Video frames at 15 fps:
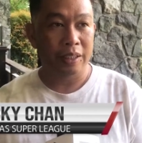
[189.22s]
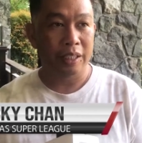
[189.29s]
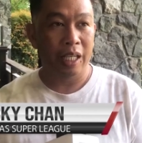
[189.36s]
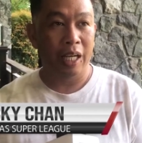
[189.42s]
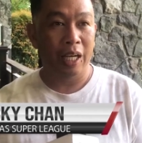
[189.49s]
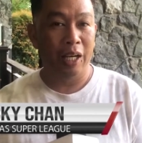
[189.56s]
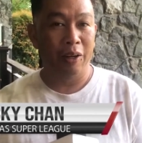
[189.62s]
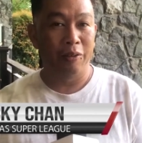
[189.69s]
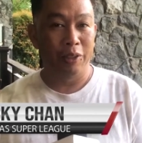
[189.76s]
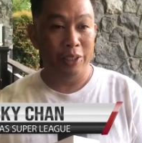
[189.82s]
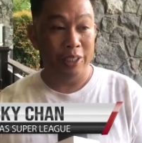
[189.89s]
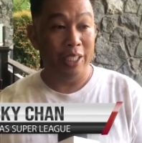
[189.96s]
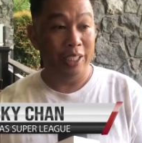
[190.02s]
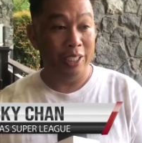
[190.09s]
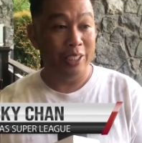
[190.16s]
Uh, we're
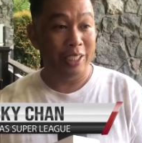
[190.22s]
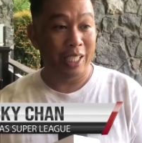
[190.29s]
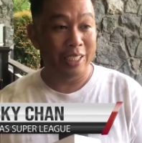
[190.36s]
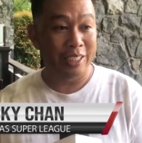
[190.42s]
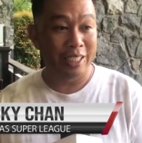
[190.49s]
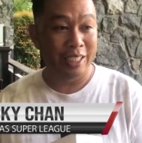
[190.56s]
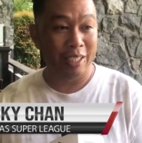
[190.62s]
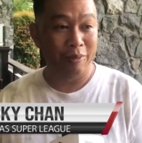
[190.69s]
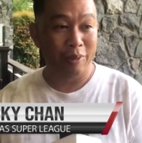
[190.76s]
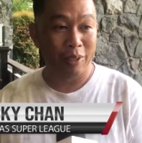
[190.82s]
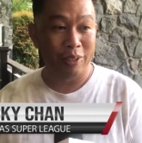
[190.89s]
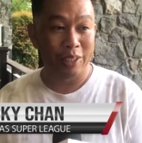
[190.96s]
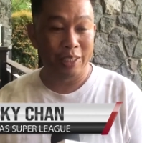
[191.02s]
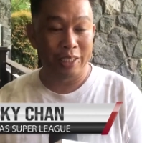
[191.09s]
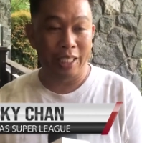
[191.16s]
still discussing about
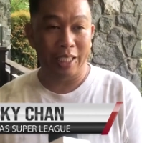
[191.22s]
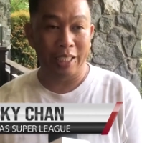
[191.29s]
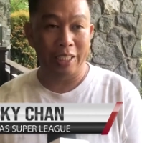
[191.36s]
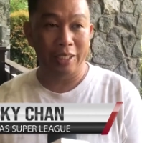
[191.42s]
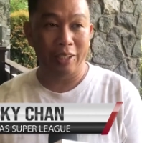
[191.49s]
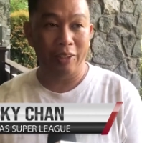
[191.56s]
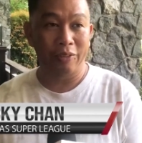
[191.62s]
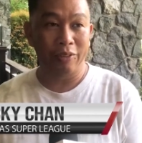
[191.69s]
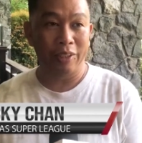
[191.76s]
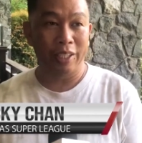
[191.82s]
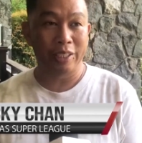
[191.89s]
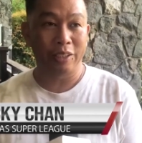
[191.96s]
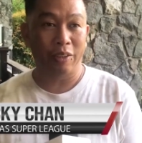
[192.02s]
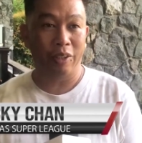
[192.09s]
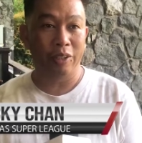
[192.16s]
the second
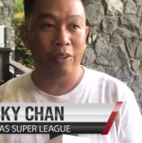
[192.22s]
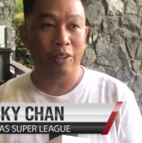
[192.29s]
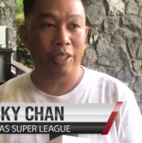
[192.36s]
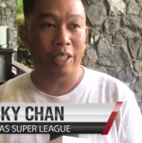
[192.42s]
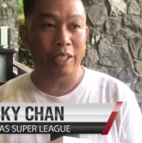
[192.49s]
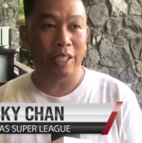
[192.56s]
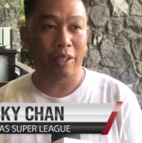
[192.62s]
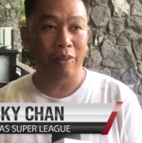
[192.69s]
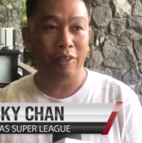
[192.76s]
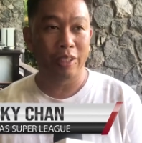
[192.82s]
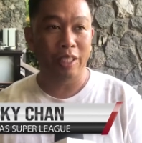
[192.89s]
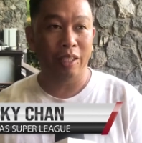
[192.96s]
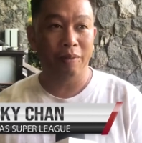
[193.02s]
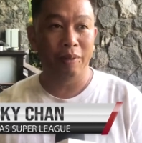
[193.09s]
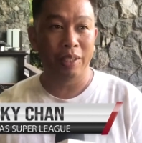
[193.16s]
conference, kung ano itatawag
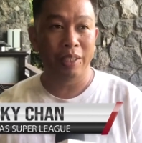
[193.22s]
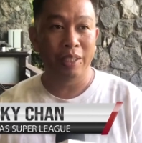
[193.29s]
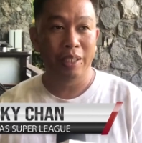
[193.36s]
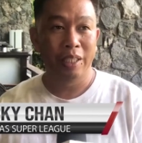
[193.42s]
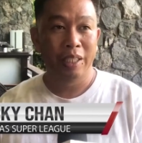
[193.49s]
namin.